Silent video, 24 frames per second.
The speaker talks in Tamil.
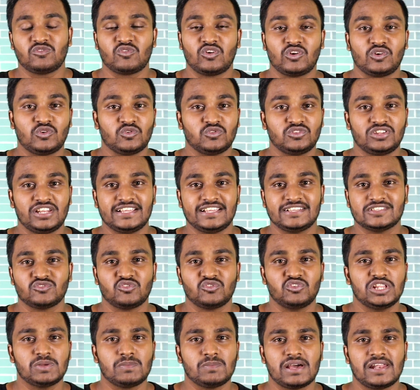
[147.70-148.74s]
அட் ஒன் டூ த்ரீ ஸோ
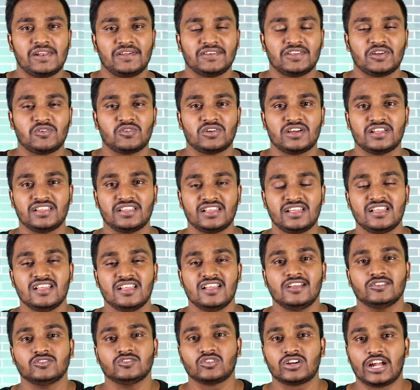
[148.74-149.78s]
இந்த மாதிரி வைக்கக்கூடாது
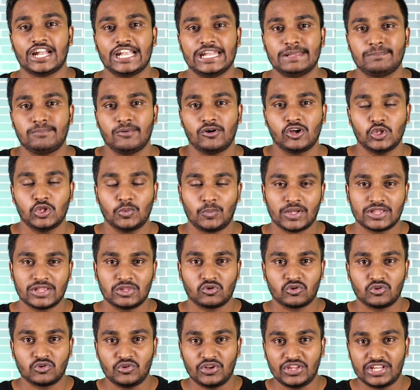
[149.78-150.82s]
ஸோ கண்டிப்பாக வந்து
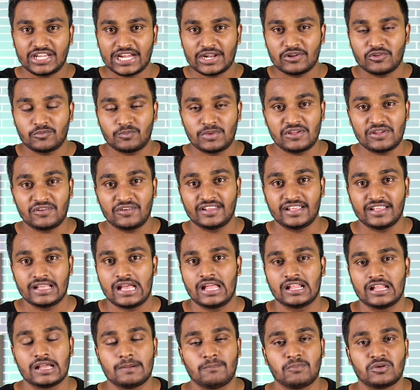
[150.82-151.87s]
பார்த்தீங்கன்னா ஒரு யூனிக்கான பேர் வைங்க
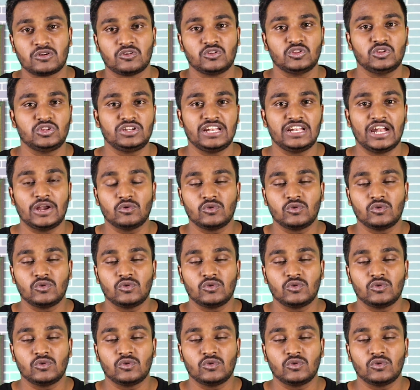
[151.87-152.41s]
அதுக்கப்புறம் வந்துட்டு